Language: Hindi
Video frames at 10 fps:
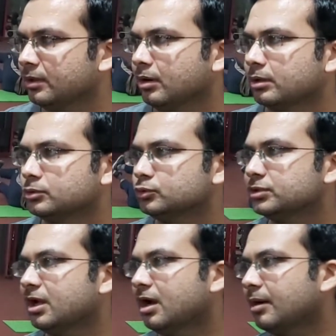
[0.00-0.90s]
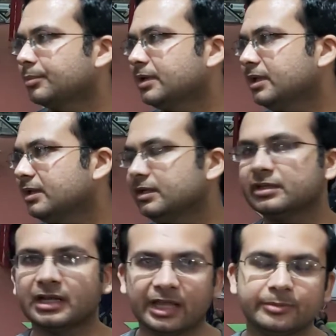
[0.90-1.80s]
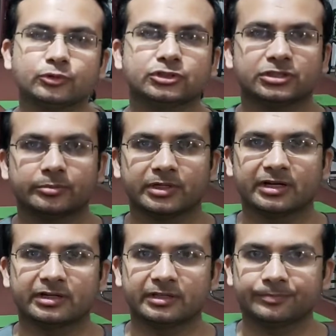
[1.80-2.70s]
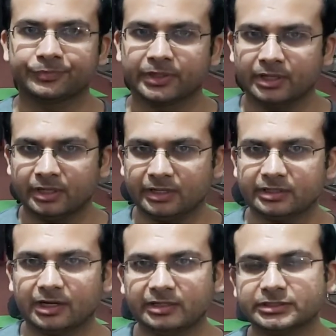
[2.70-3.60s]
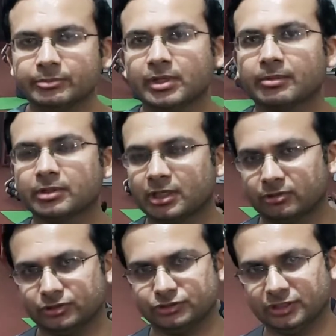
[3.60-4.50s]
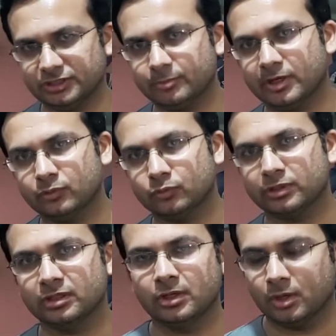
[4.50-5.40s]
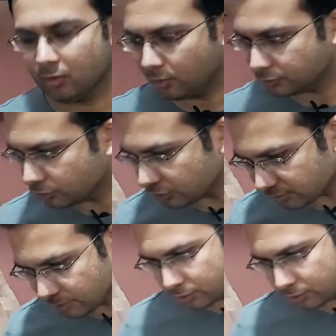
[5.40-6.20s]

और दूसरा आपने इंक्लाइन पोजीशन में करनी है इंक्लाइन से भी आपकी कैलोरीज जल्दी बर्न होंगी हॉरिजॉन्टल में